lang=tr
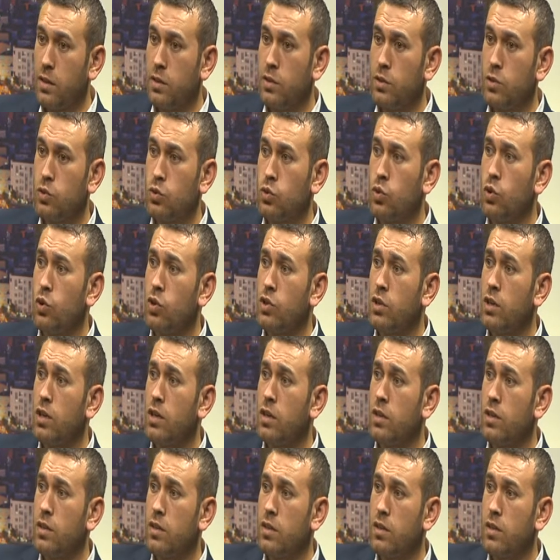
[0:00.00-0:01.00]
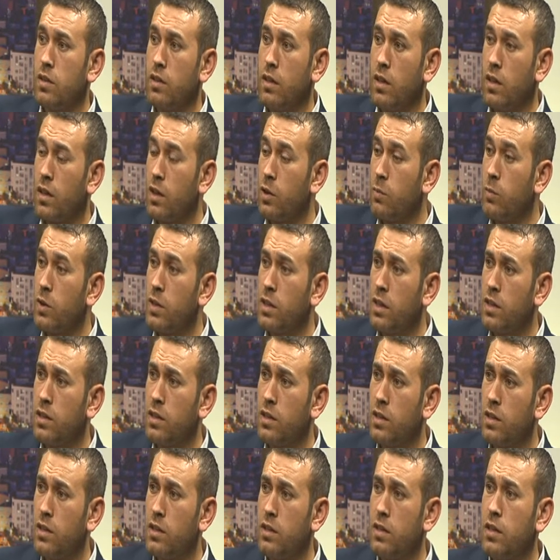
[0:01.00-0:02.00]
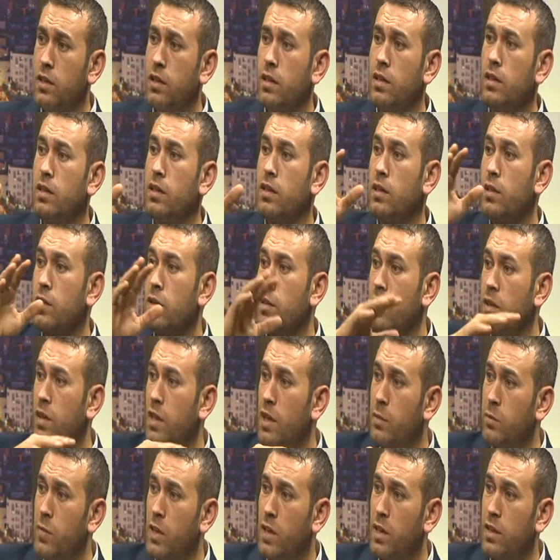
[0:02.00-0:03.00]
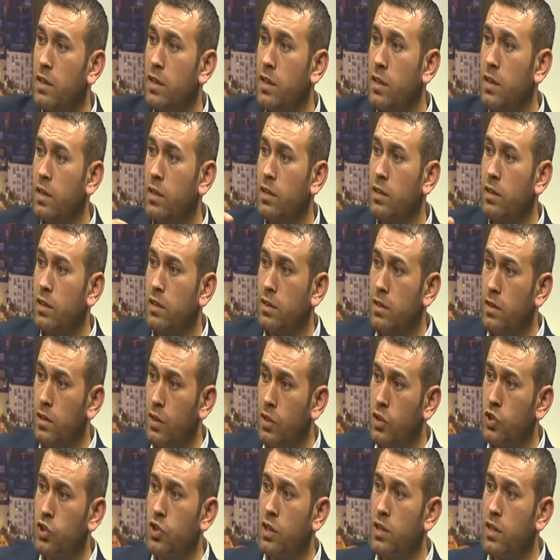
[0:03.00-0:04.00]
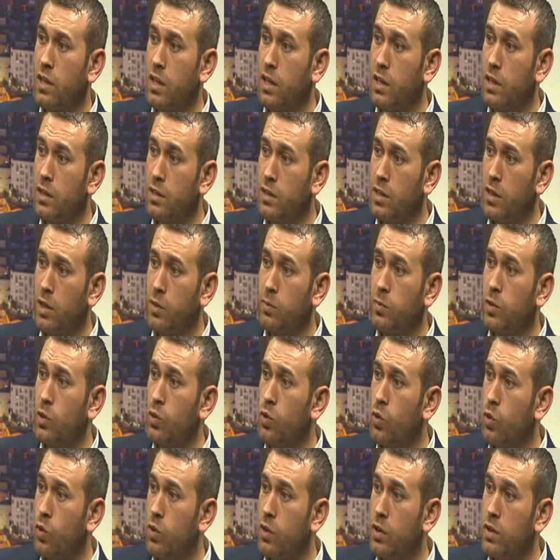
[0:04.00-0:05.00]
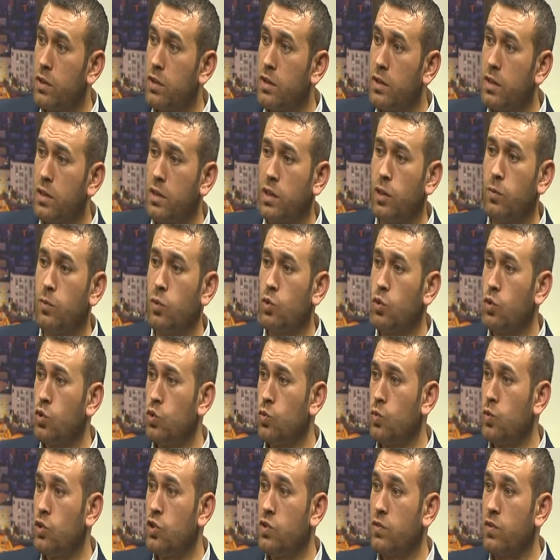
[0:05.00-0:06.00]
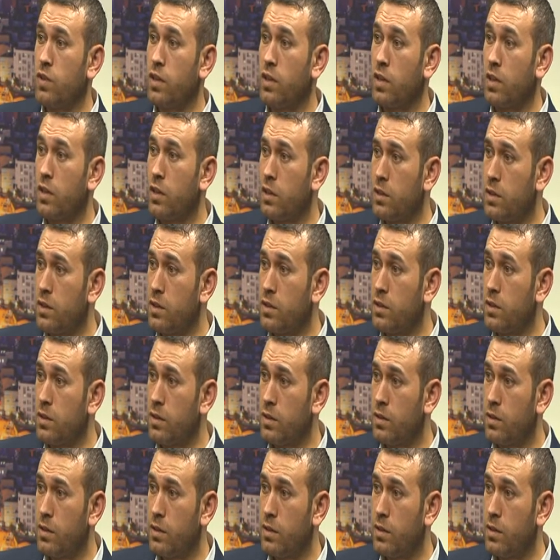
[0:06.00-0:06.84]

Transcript: Sonra araba yatağında, emekte, değişik yerlerde yaptık. Onlar da 2000-3000 civarı katıldı.